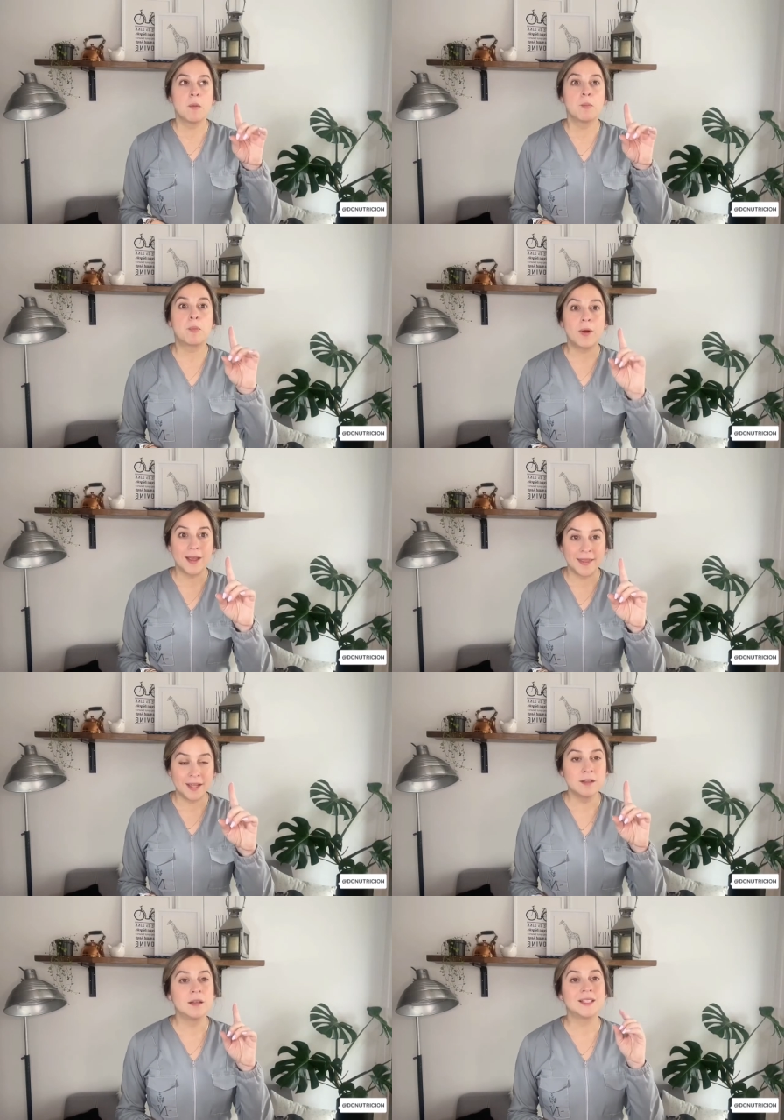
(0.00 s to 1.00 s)
puede
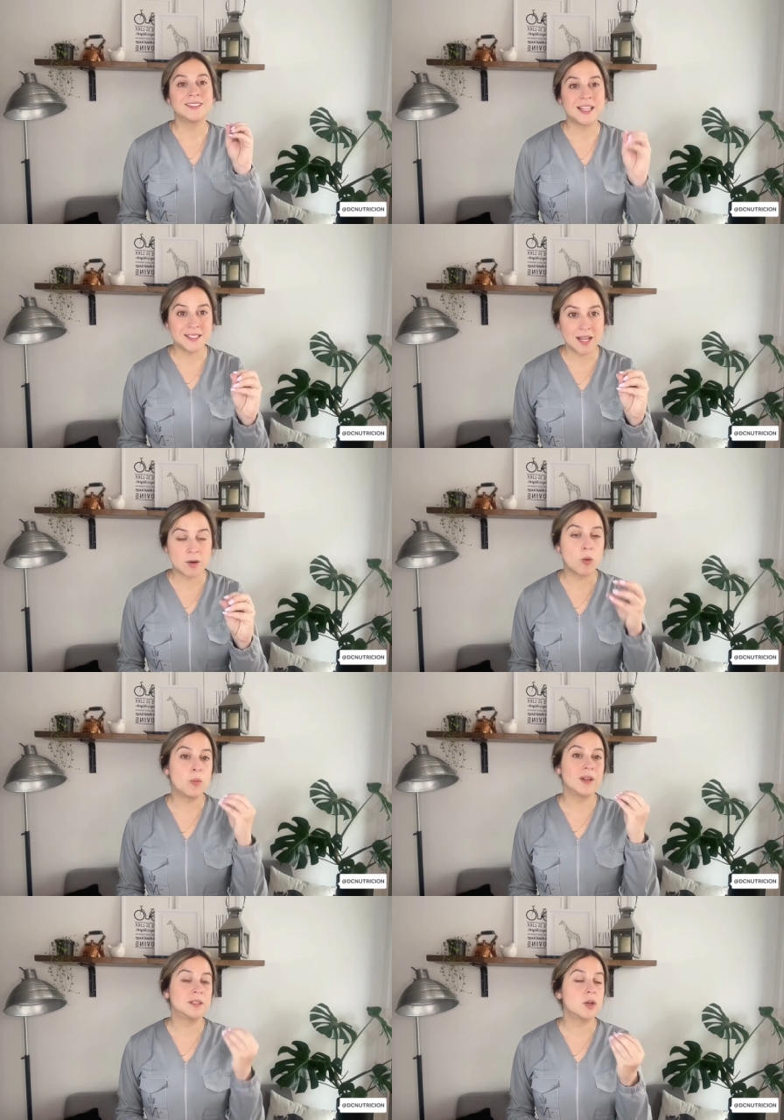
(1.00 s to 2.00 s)
dañar o
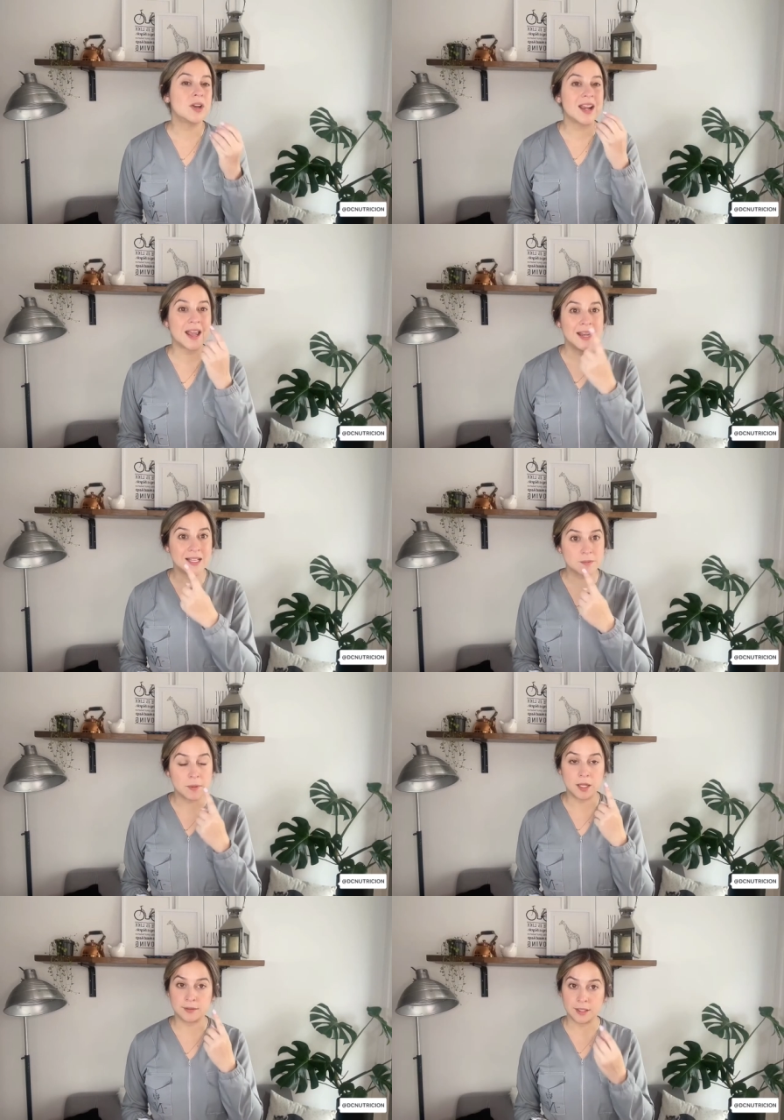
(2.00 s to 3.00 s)
puede deteriorar el
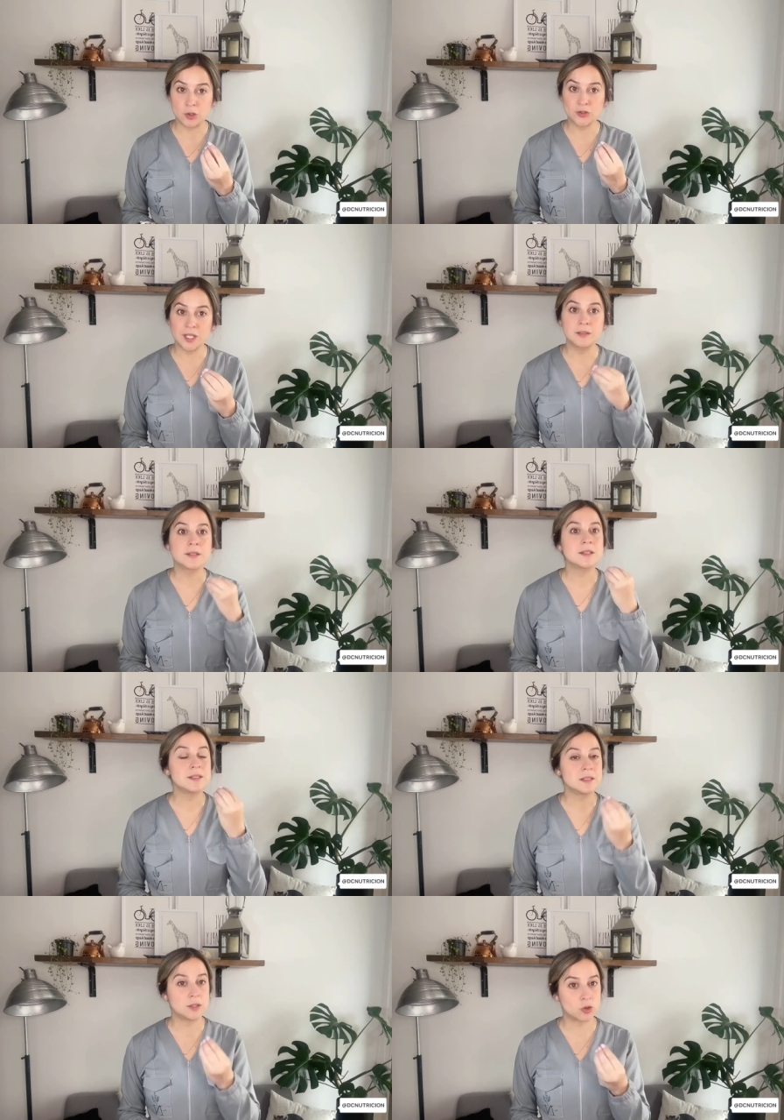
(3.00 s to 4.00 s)
esmalte de los dientes
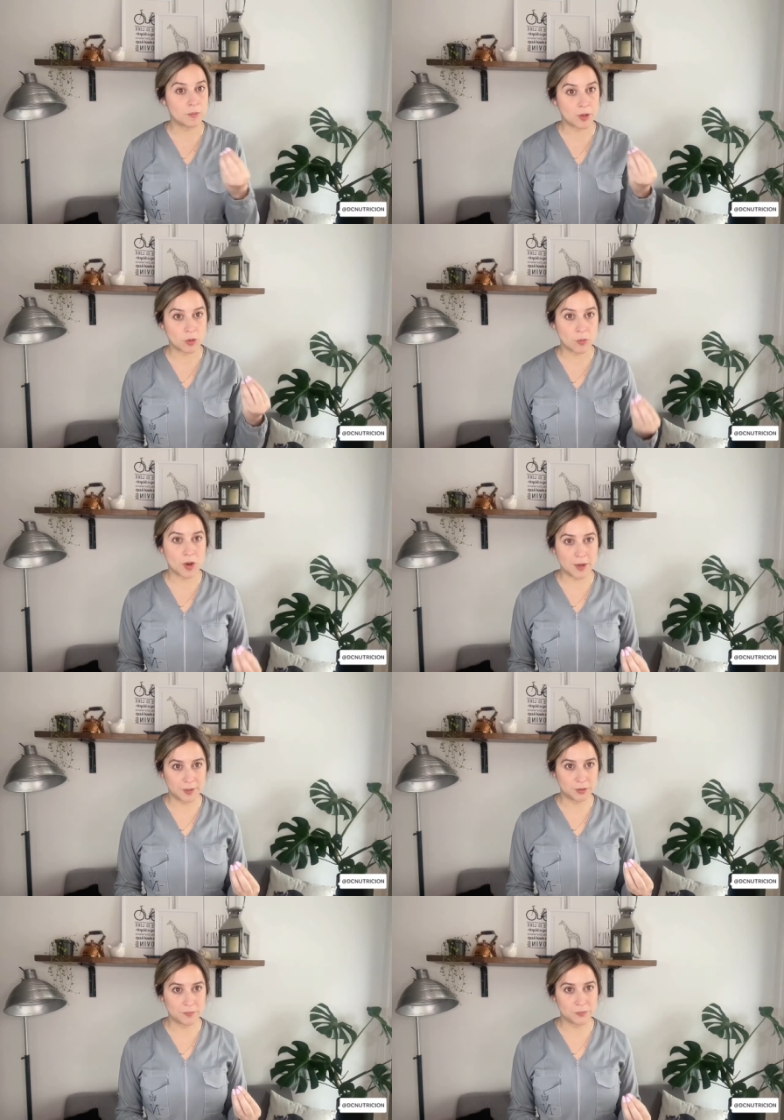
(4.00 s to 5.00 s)
si se toma como hábito.